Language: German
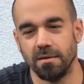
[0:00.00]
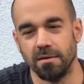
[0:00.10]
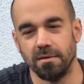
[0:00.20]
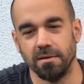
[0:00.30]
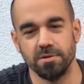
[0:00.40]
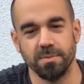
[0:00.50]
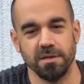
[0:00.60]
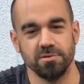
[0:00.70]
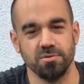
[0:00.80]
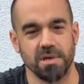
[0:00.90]
äh,
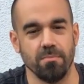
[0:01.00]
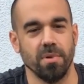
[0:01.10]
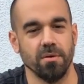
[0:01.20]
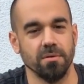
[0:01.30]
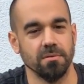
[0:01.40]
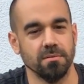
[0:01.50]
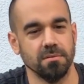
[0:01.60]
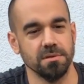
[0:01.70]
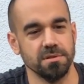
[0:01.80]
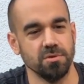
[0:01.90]
entsprechend zusammenbauen.
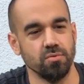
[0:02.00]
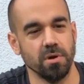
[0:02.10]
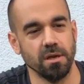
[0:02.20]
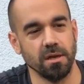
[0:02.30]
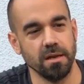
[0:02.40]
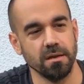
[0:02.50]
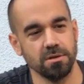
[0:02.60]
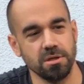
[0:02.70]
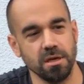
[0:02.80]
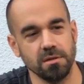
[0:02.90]
Die sind nur ineinander
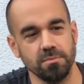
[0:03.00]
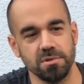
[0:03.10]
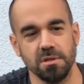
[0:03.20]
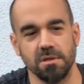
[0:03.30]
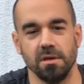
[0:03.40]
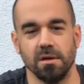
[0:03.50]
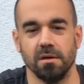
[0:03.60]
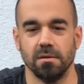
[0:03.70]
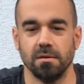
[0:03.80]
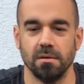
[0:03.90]
gesteckt, man sieht
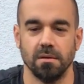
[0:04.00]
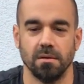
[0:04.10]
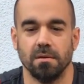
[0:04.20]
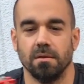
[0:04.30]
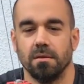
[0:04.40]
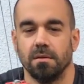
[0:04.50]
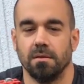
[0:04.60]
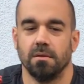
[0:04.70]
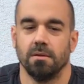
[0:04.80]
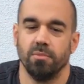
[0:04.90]
hier
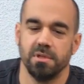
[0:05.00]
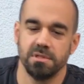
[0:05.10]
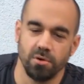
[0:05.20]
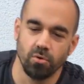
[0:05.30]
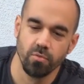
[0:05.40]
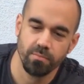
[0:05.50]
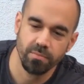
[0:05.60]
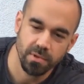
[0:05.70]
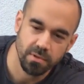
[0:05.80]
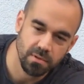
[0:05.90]
Pins hier
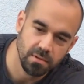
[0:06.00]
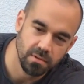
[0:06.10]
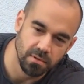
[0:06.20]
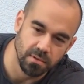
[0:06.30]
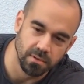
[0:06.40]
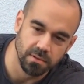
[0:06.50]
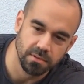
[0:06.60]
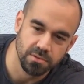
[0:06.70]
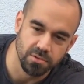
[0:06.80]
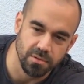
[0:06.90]
oben und
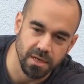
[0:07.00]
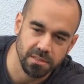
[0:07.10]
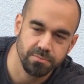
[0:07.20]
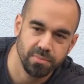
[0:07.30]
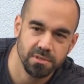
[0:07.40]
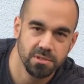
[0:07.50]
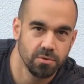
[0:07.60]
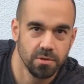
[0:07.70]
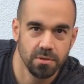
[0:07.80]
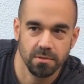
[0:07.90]
so Achsenpins
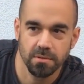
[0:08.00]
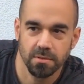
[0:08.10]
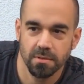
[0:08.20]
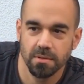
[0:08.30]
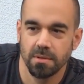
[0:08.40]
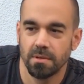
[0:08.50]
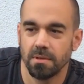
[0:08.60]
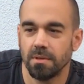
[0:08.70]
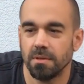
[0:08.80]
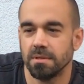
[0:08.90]
hier unten.
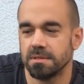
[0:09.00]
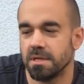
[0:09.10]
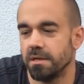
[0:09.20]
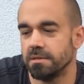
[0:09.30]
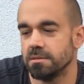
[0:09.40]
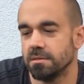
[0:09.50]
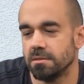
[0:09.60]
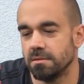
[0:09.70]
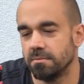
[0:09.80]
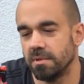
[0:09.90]
Das heißt,
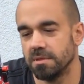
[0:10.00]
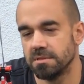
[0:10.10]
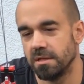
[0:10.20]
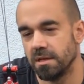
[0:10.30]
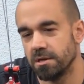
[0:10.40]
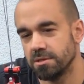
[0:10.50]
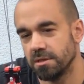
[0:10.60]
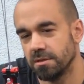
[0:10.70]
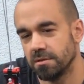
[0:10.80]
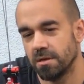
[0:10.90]
wenn das dann da
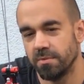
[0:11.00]
steht,